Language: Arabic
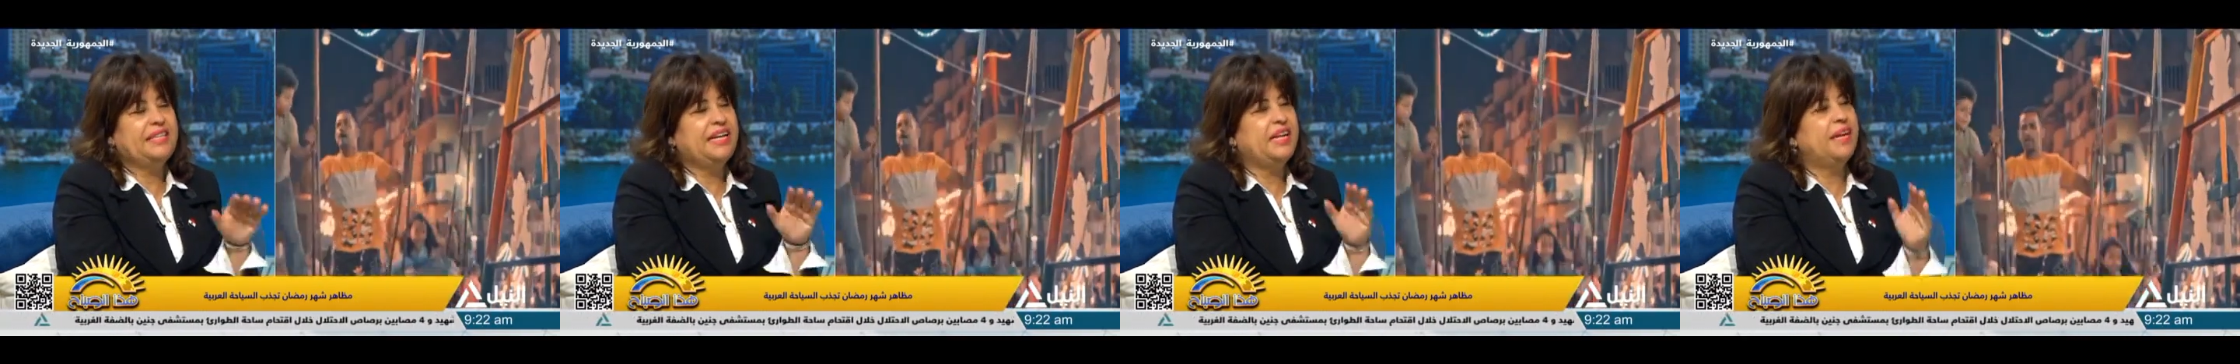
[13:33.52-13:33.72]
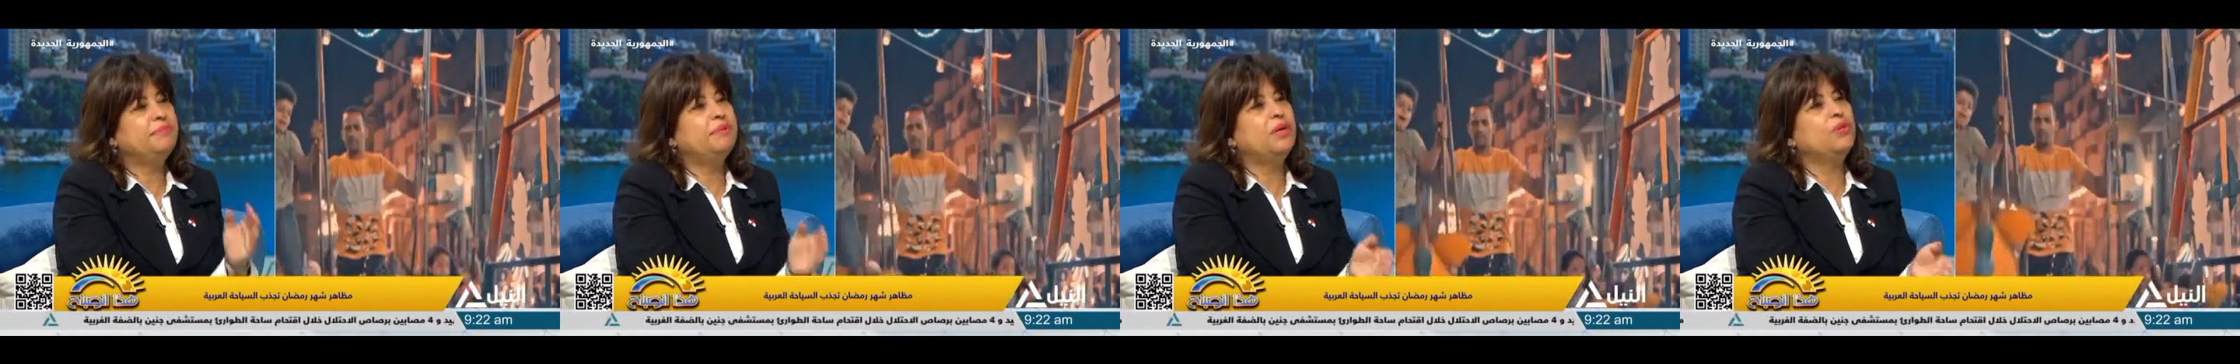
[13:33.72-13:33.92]

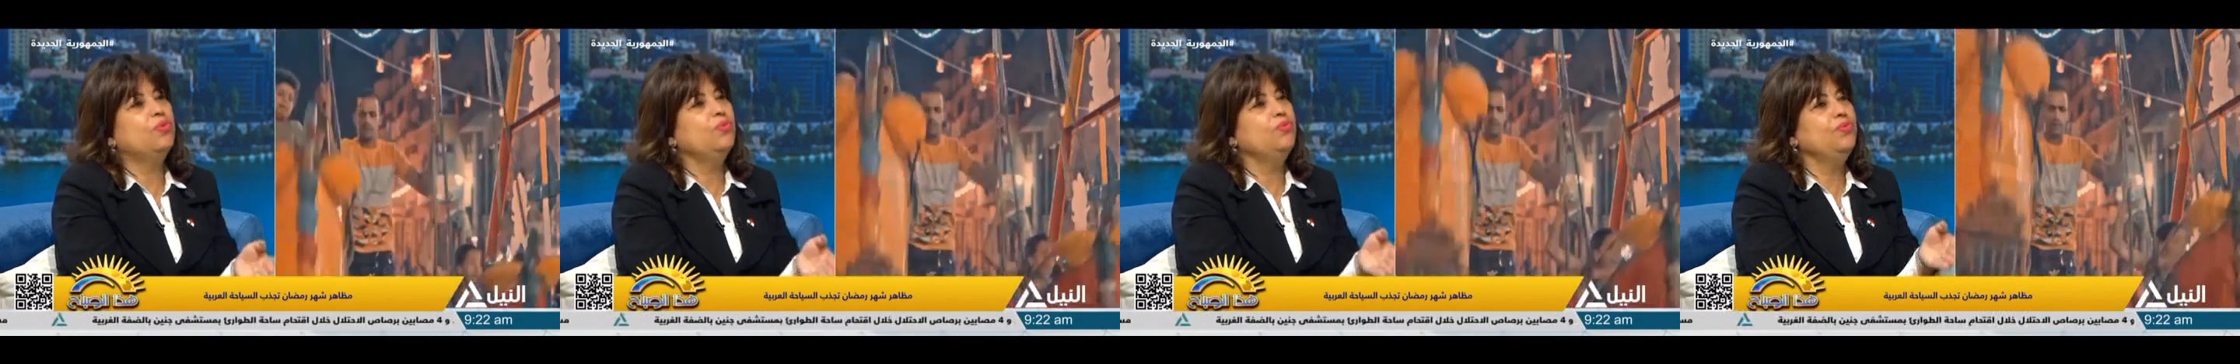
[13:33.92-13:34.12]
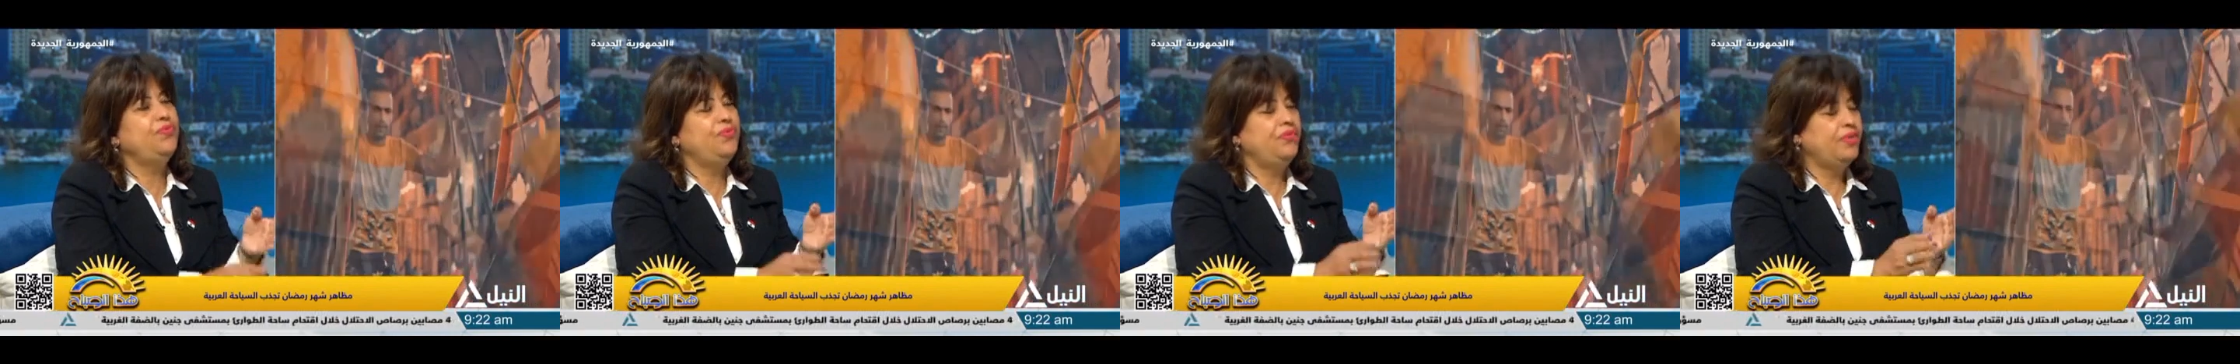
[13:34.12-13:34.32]
لما
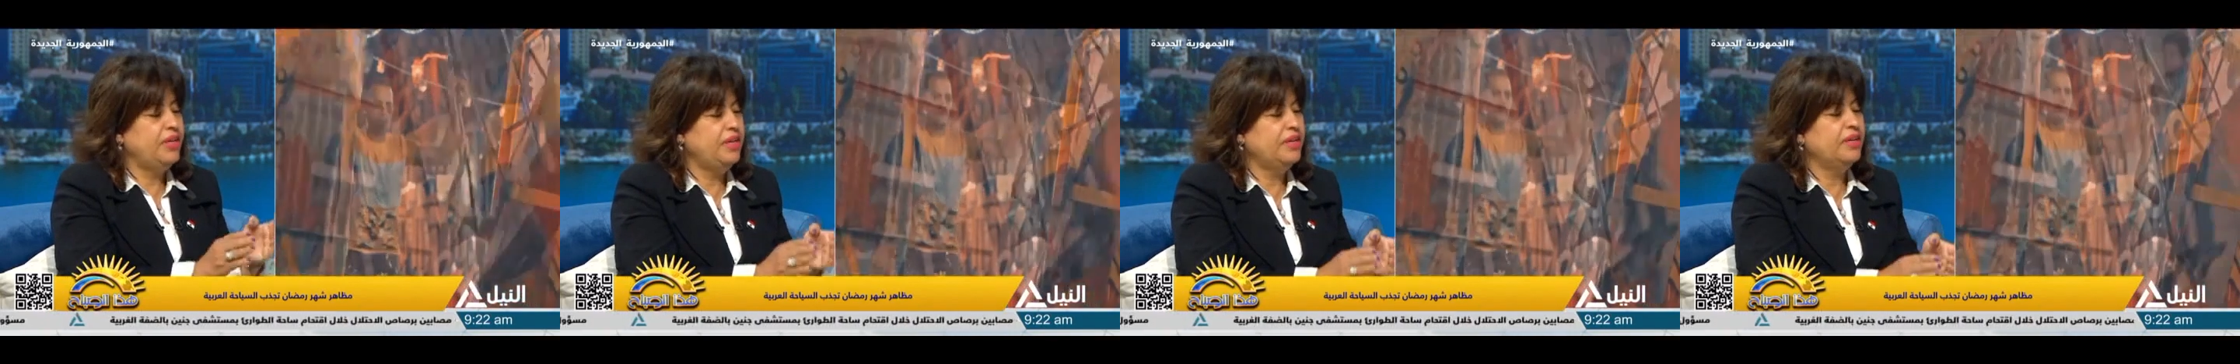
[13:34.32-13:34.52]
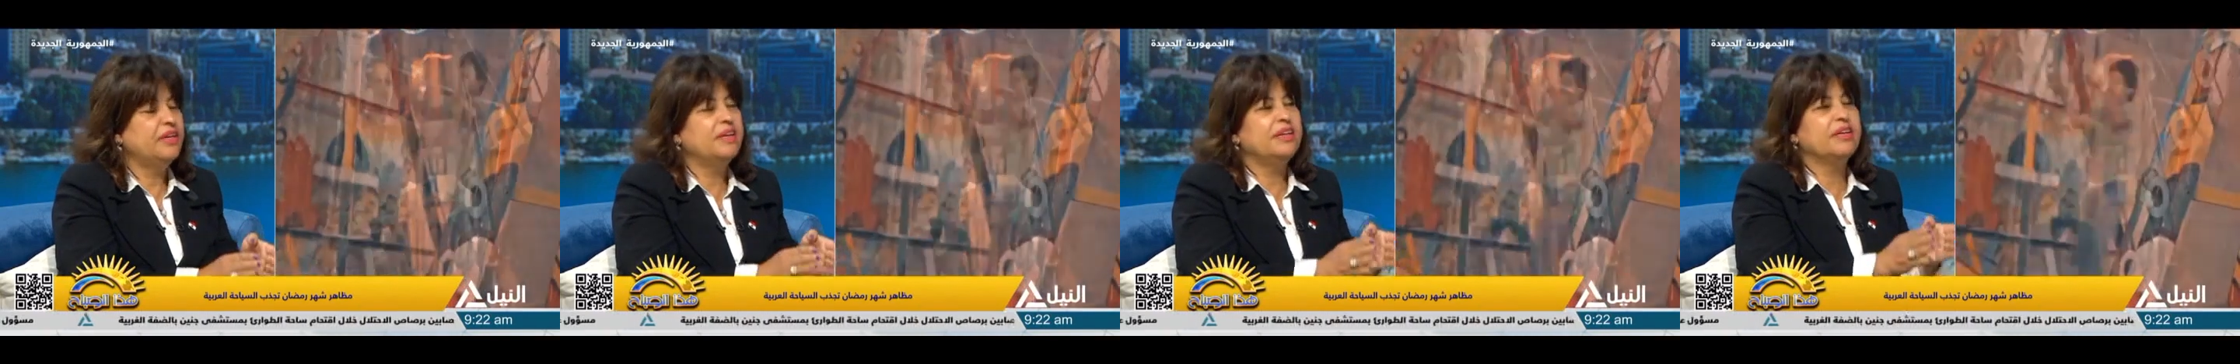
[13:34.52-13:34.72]
يكون
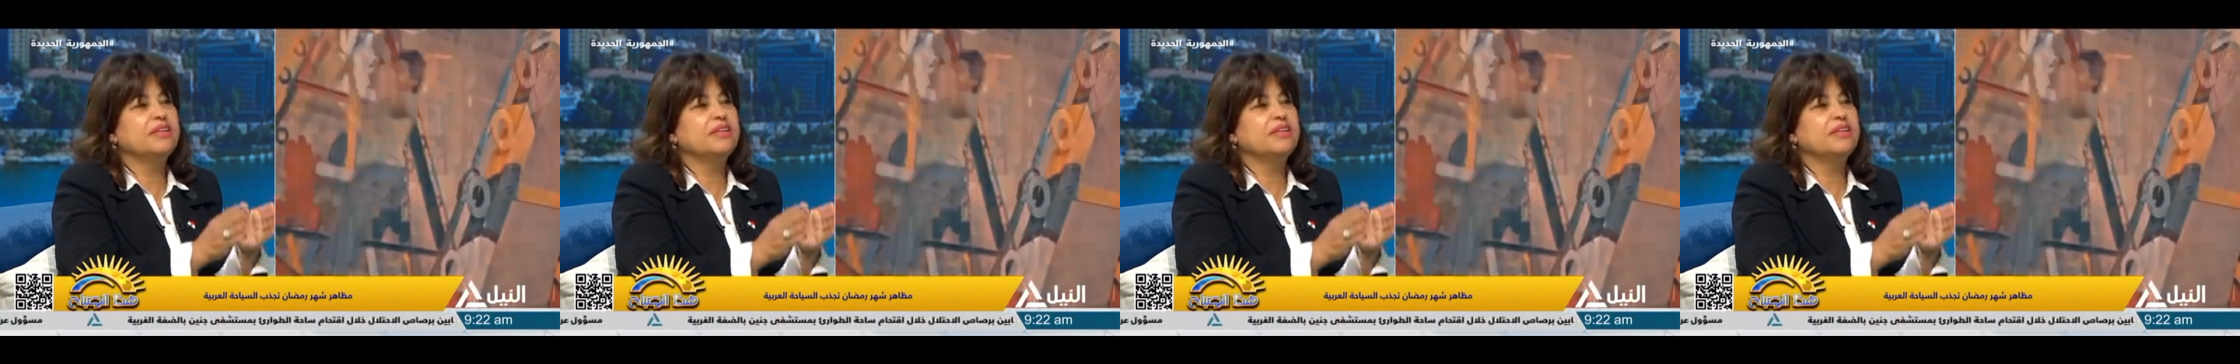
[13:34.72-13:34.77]
في